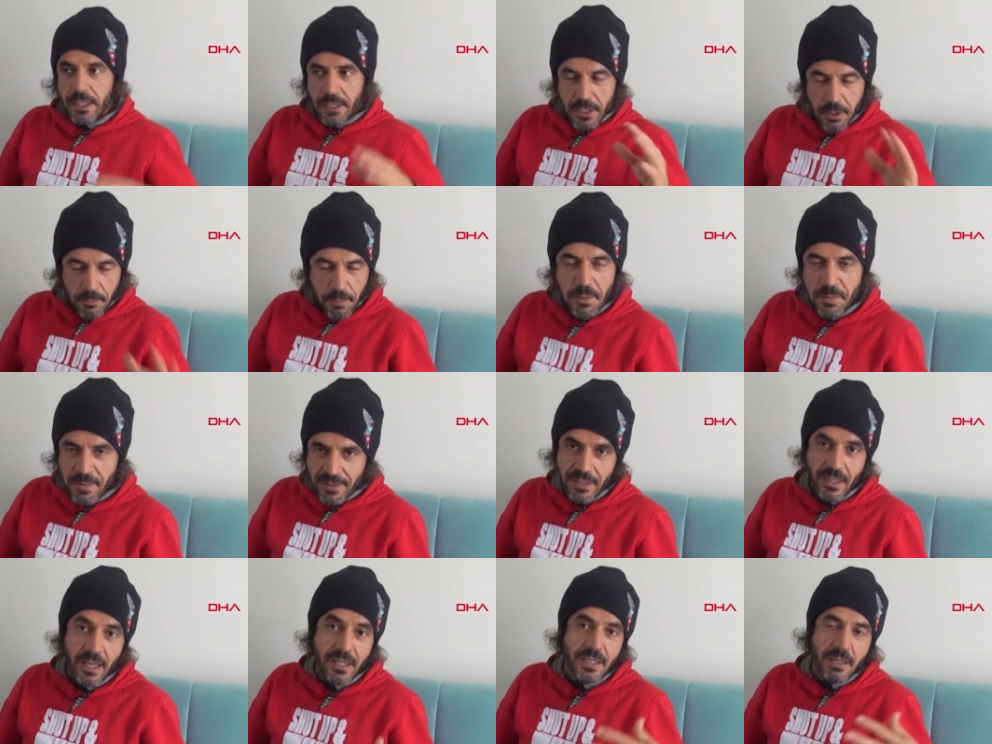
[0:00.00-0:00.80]
45 e,
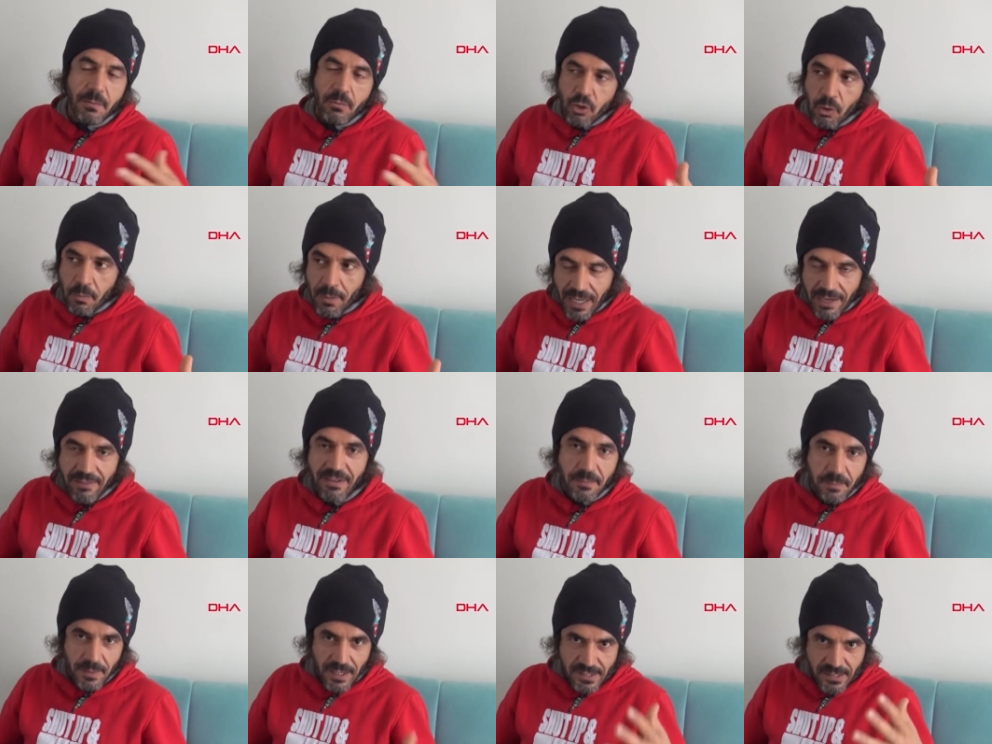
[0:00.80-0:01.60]
metre atlamış olmak
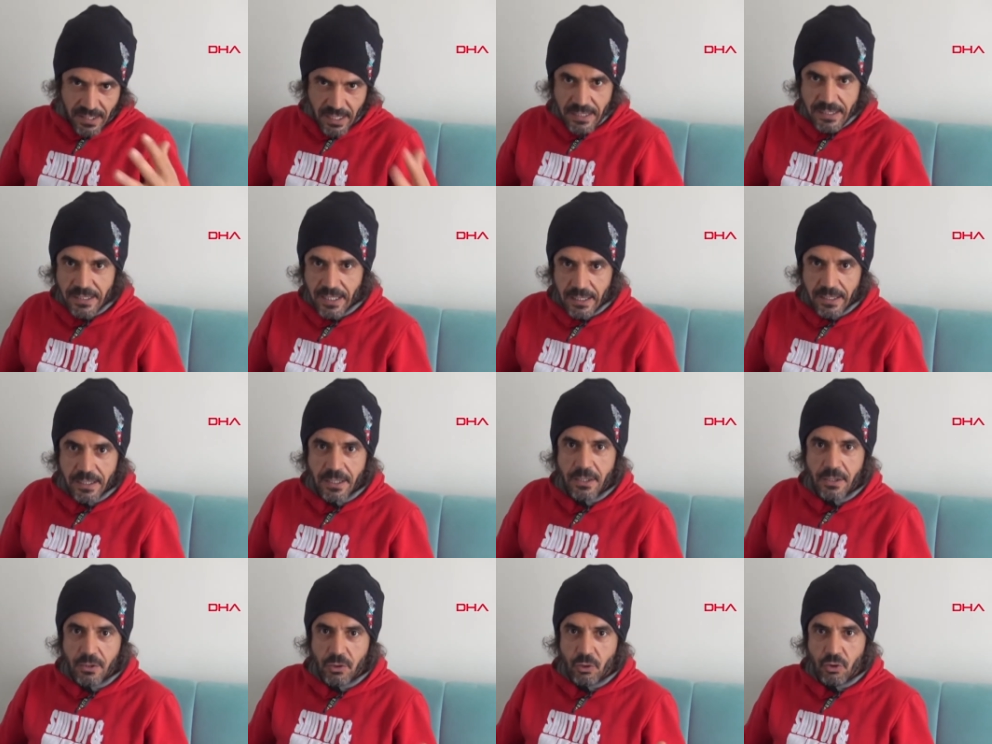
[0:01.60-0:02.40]
evet biraz
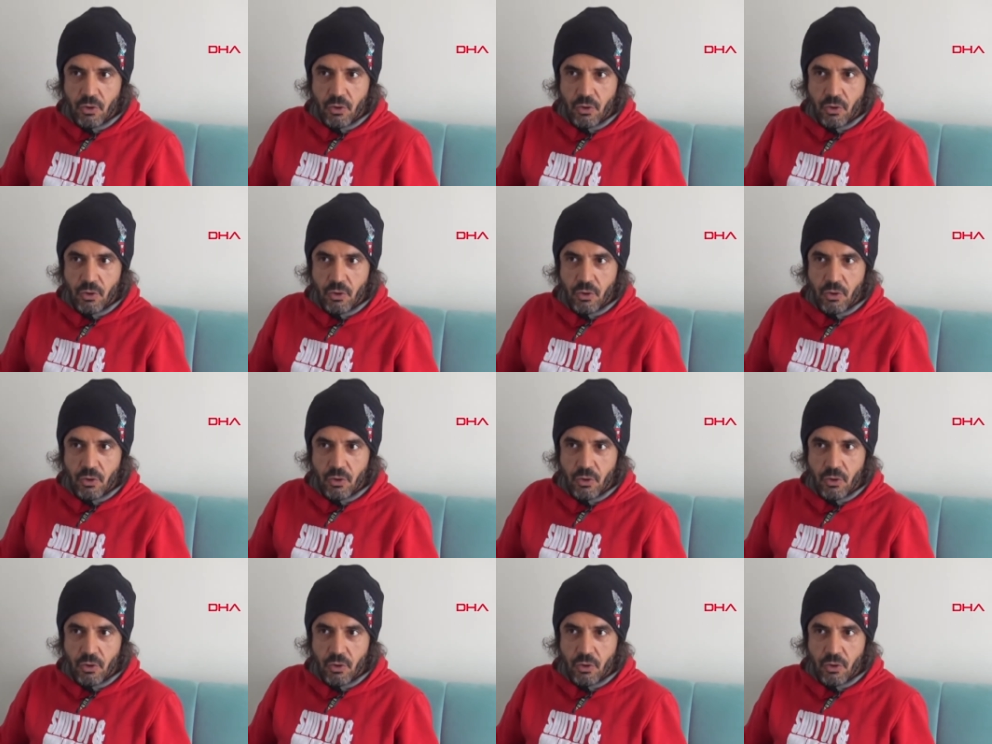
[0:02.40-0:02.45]
tehlikeli.